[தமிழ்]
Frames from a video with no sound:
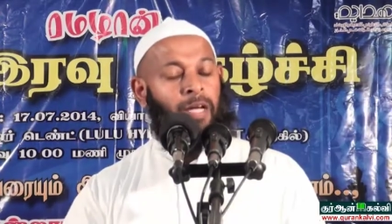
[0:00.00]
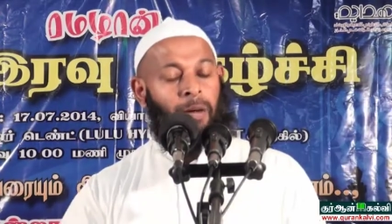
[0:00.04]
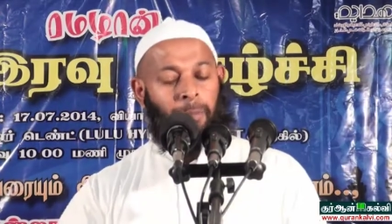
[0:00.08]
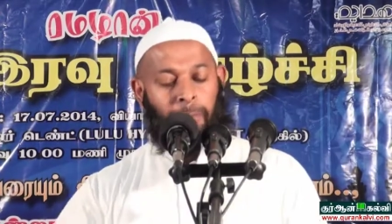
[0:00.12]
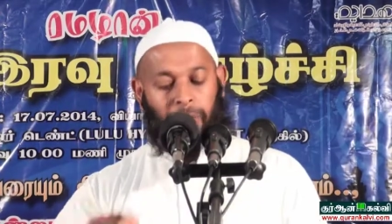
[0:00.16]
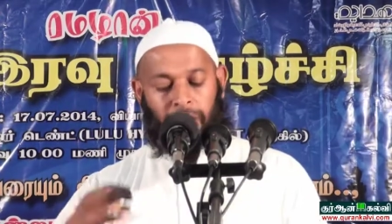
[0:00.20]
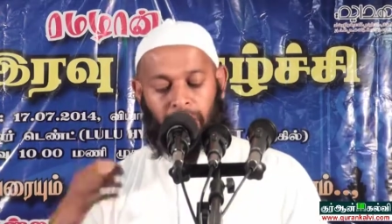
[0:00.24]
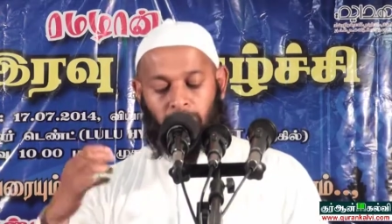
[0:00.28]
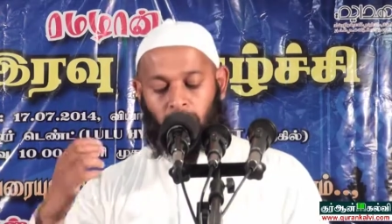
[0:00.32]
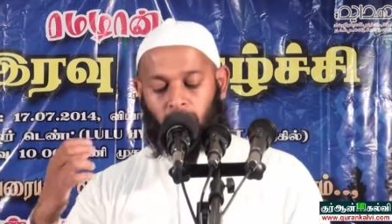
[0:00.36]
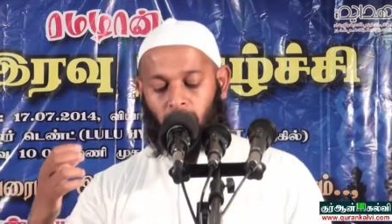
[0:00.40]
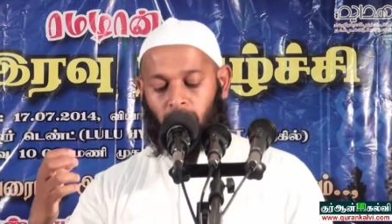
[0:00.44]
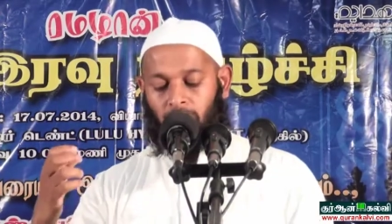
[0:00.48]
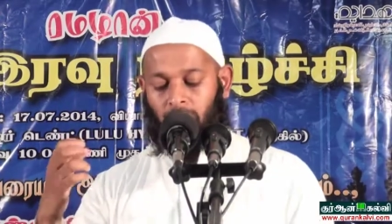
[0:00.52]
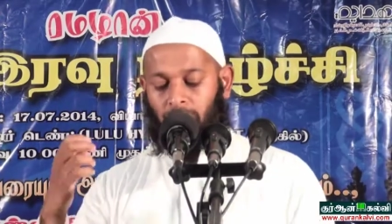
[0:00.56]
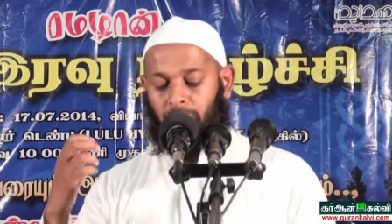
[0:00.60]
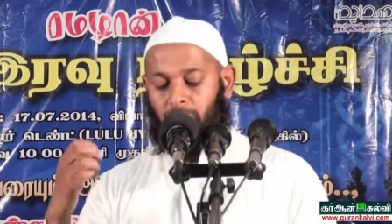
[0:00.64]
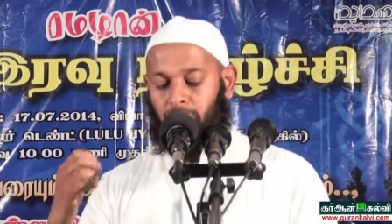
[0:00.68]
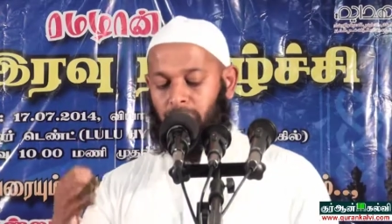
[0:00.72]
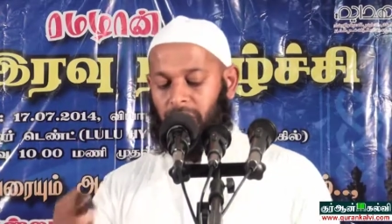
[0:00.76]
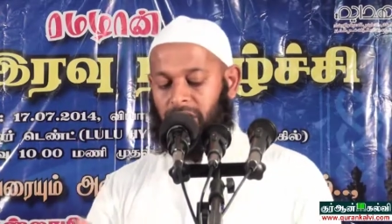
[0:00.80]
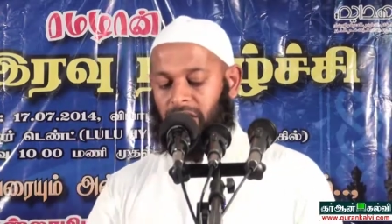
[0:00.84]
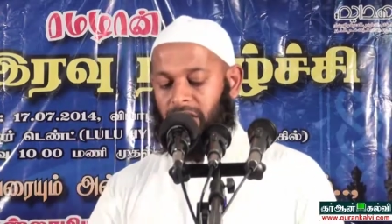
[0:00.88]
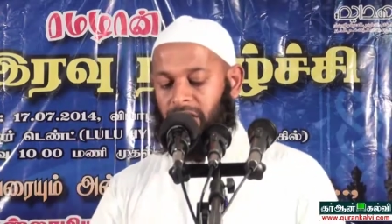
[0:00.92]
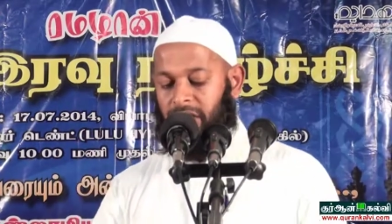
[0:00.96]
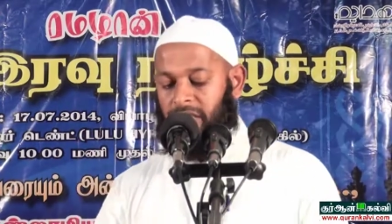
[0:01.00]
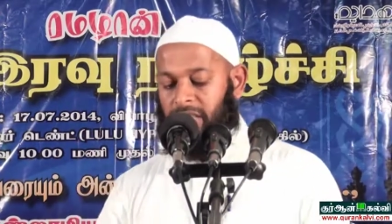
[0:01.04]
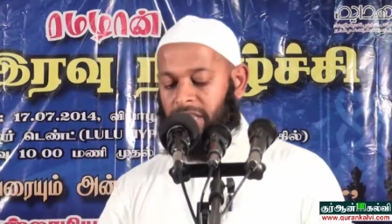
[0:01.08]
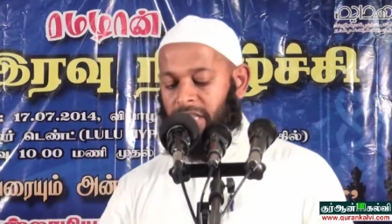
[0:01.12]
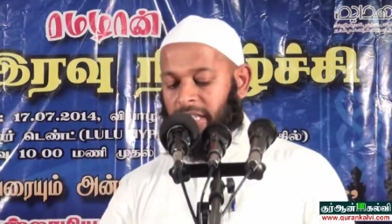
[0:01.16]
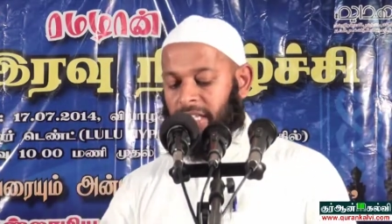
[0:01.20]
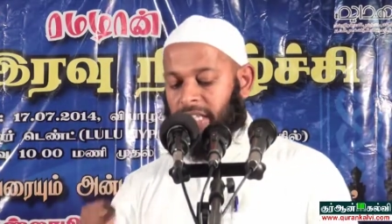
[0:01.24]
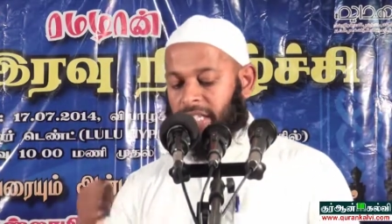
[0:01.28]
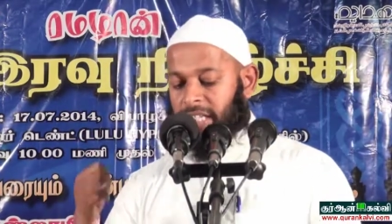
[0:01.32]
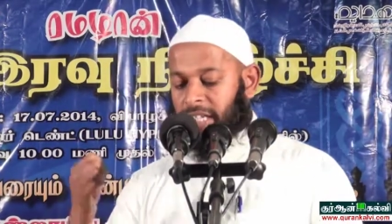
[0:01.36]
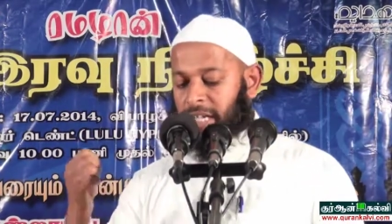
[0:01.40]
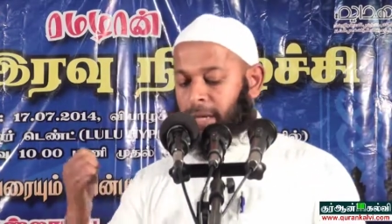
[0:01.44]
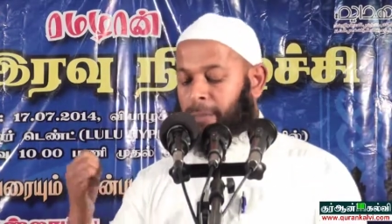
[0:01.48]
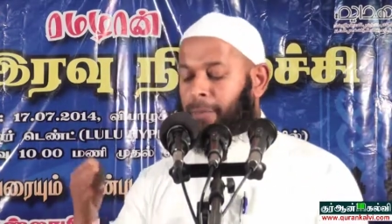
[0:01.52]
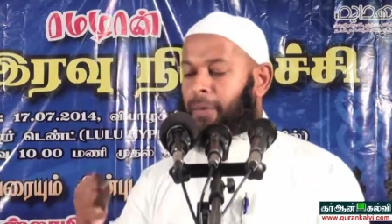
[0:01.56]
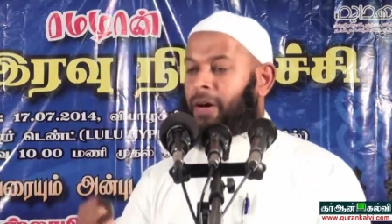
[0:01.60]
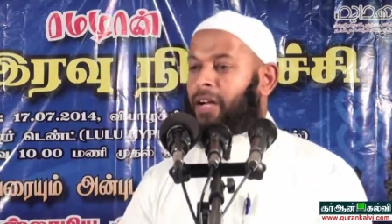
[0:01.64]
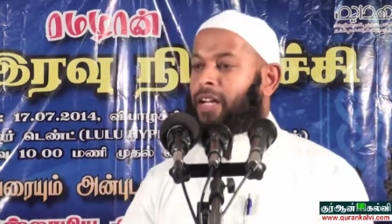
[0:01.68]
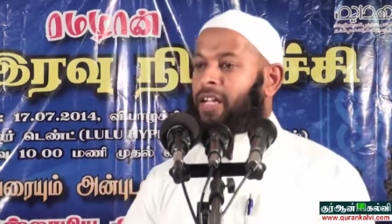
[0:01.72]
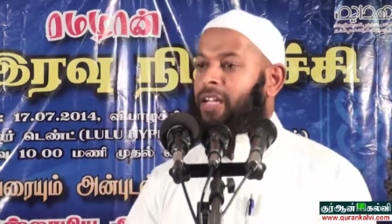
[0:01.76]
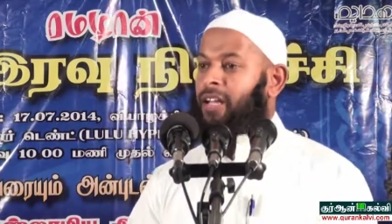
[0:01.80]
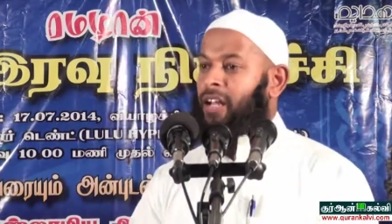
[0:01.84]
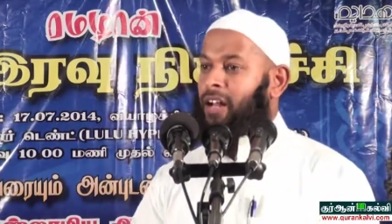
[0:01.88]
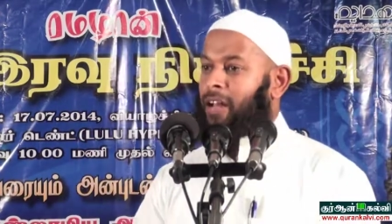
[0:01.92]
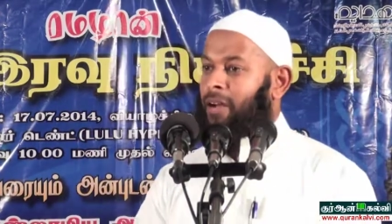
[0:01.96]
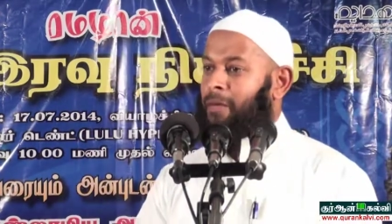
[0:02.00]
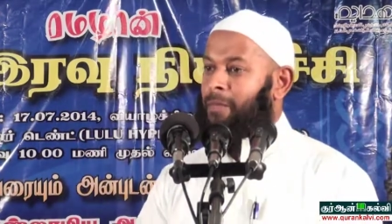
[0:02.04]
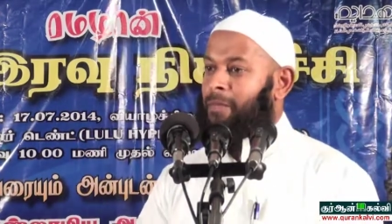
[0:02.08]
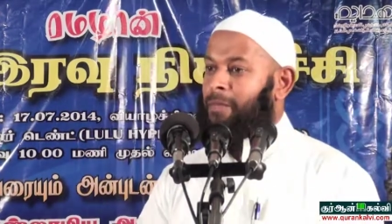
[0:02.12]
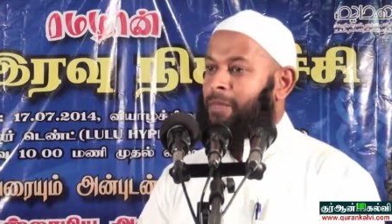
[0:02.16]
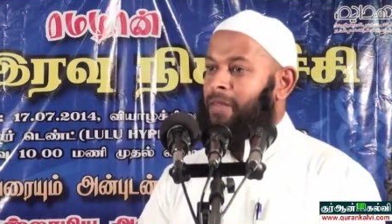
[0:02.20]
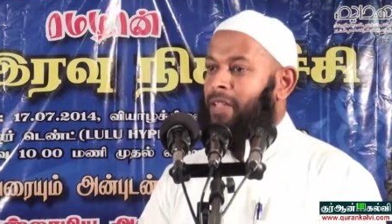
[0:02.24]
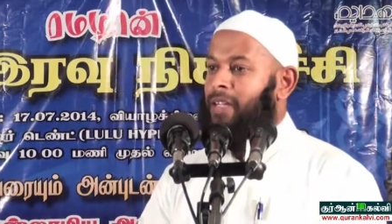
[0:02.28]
பதினோராவது வசனத்தை நீங்கள் பார்க்கலாம்